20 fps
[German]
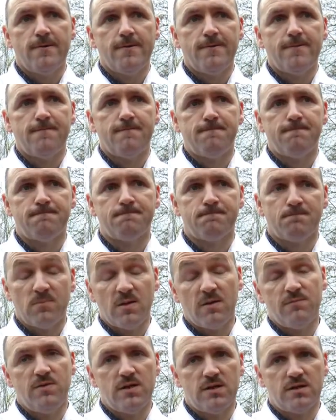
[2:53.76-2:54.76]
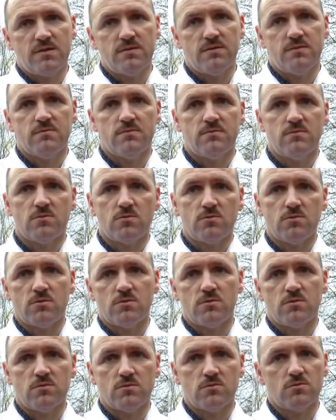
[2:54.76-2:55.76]
ähm, wirken
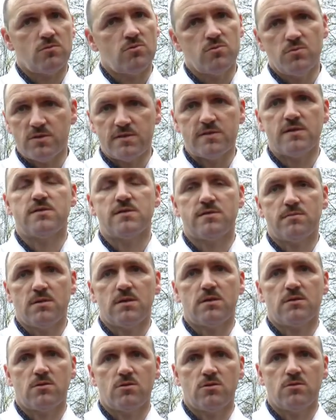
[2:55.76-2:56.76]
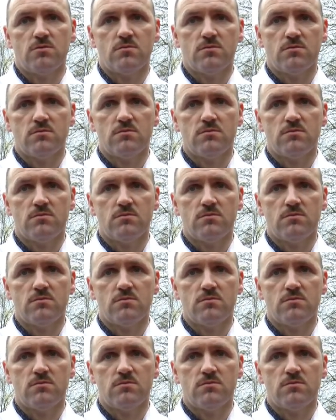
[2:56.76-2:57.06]
und, und umgesetzt werden können.